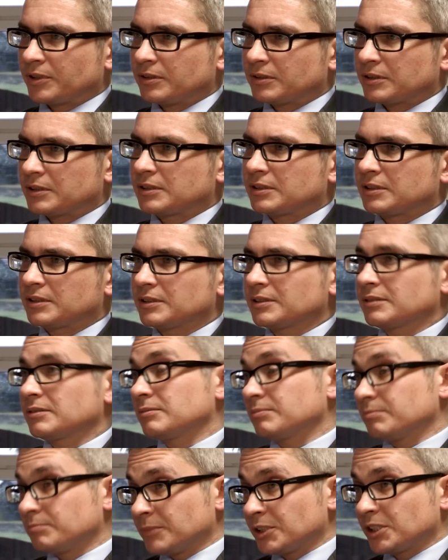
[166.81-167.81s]
Y,
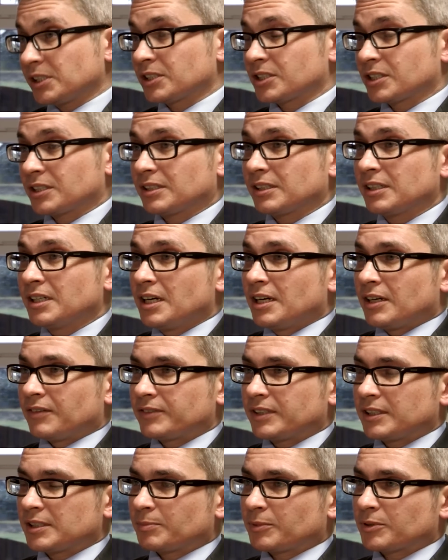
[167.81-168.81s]
myślę, że w
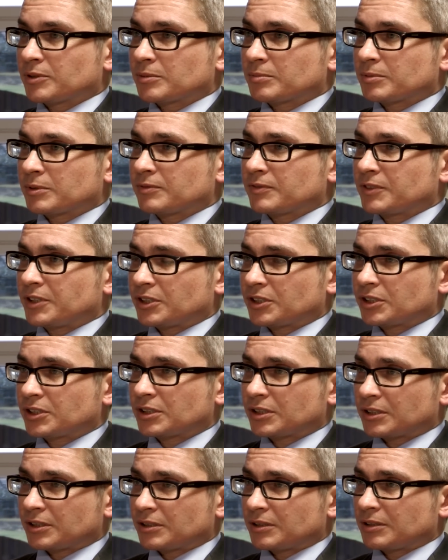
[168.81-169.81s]
ten sposób
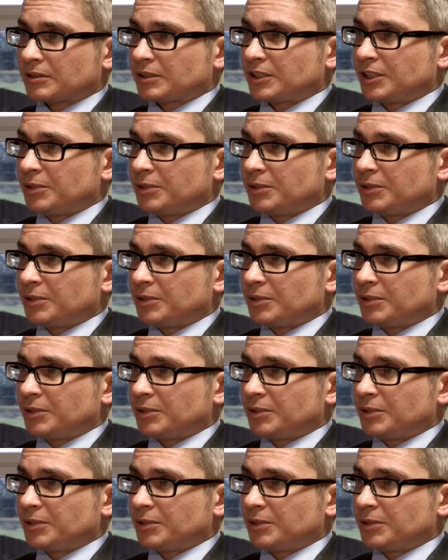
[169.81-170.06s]
również y,